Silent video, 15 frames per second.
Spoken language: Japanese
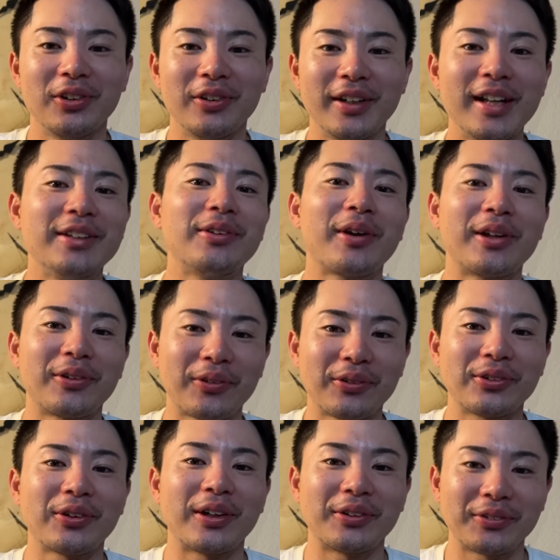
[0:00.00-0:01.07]
レントゲンと
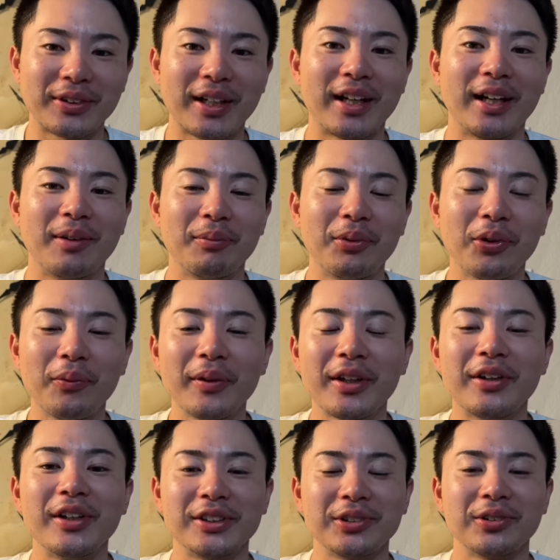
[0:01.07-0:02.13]
か取ったら、病名
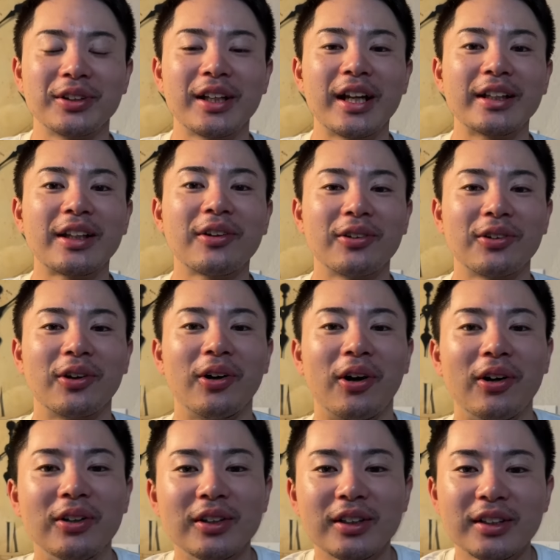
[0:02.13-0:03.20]
出るでしょ。ってなってくる
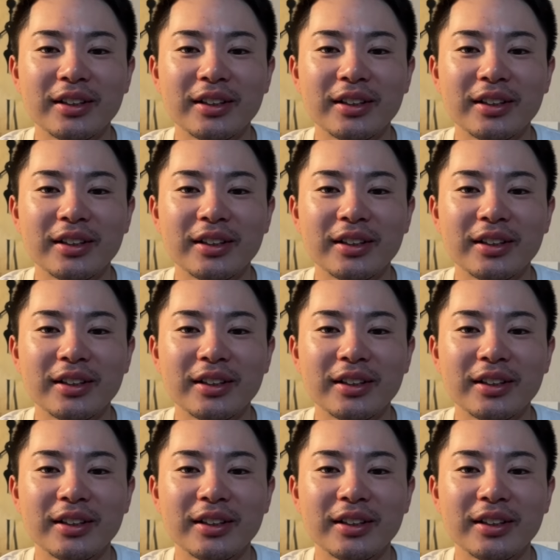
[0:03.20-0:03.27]
と、